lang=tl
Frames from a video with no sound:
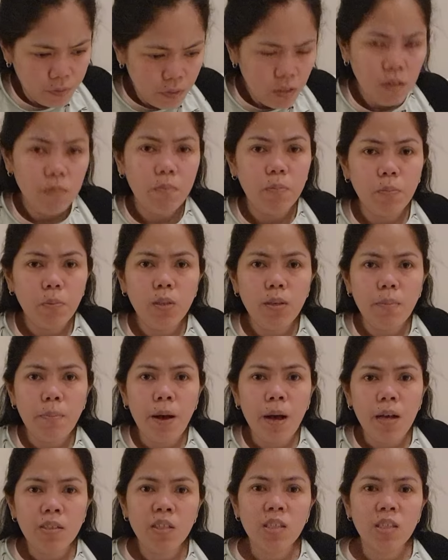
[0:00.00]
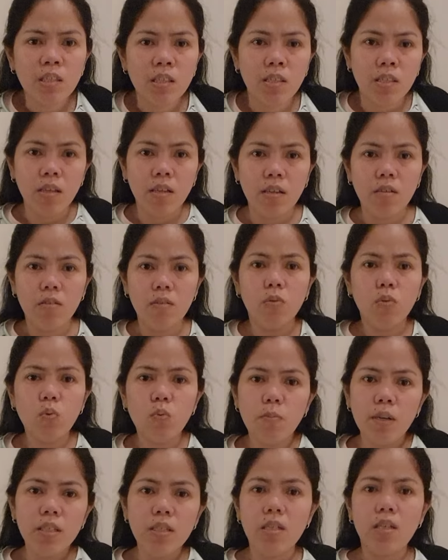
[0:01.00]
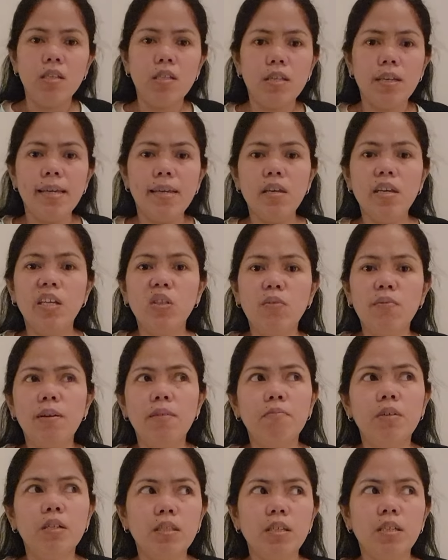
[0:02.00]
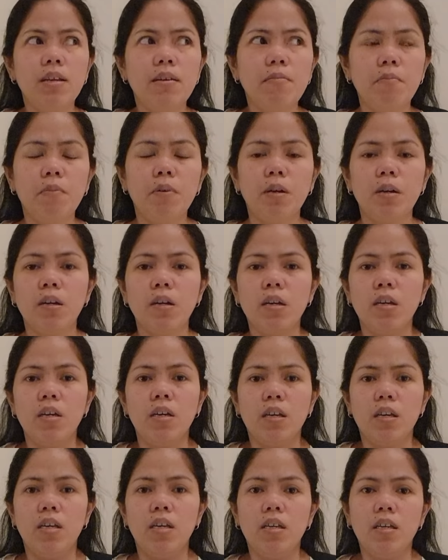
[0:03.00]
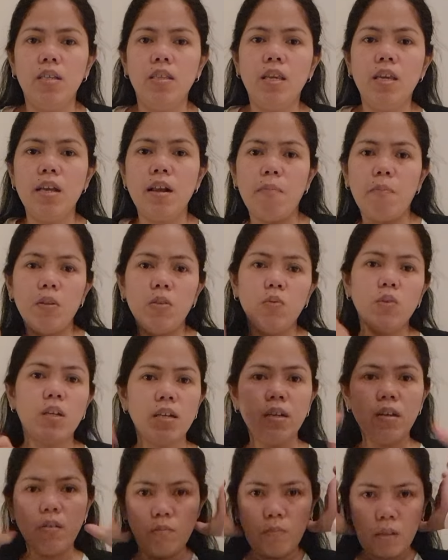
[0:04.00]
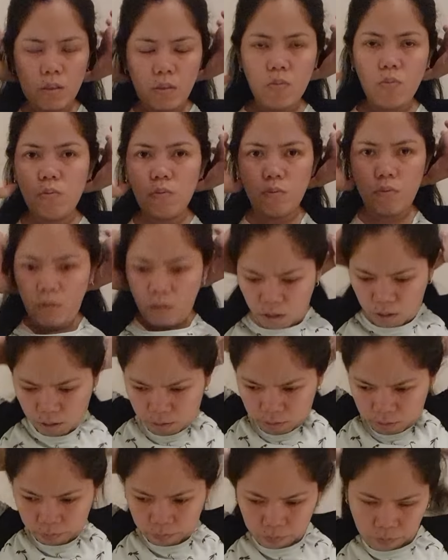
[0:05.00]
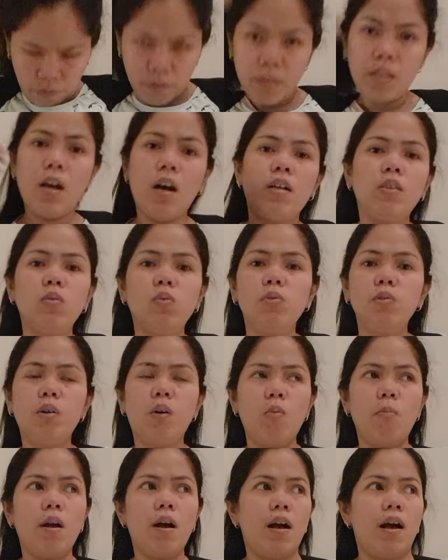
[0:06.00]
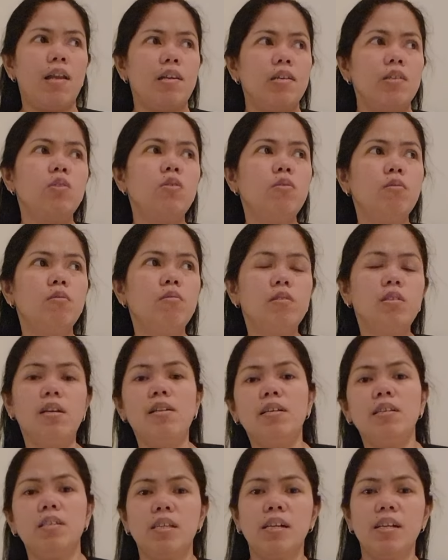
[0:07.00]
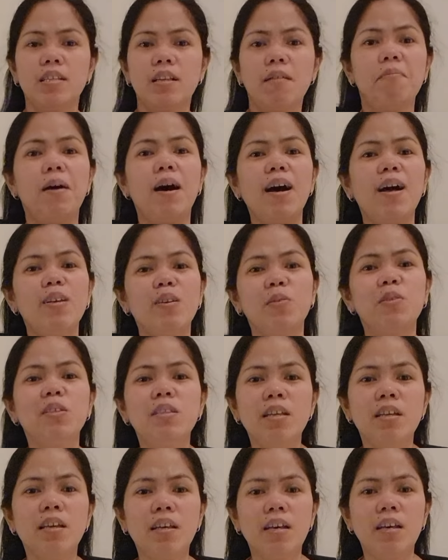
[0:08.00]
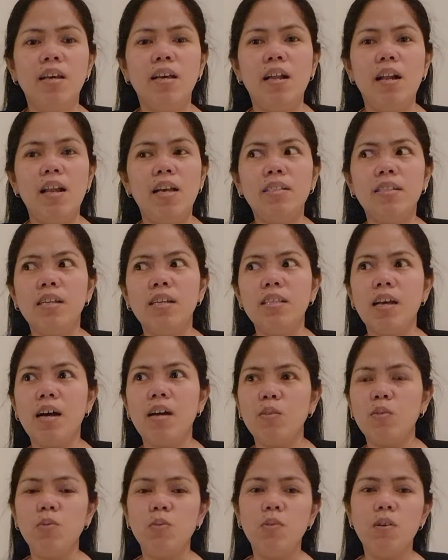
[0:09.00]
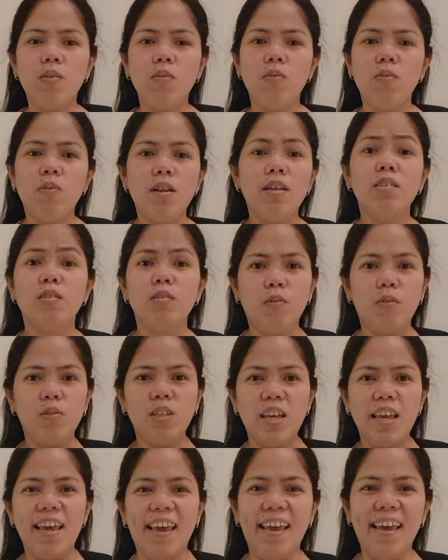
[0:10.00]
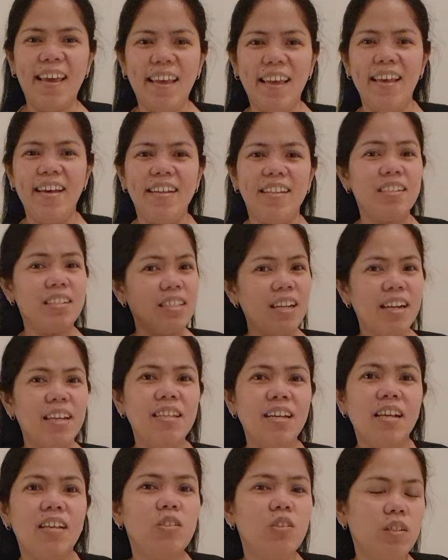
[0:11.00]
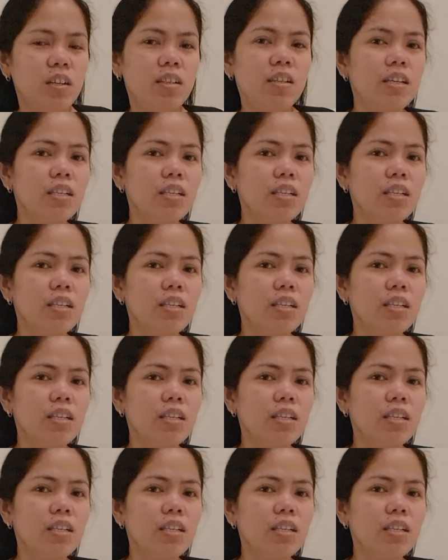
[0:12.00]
Aww. In the past two months kasi, November, December, nahirapan ko talaga ako makatulog. Nakatulog ako mga alas 2, alas 3. Aba ngayon, last night nakatulog ako alas 12. Tapos dire-diretso na.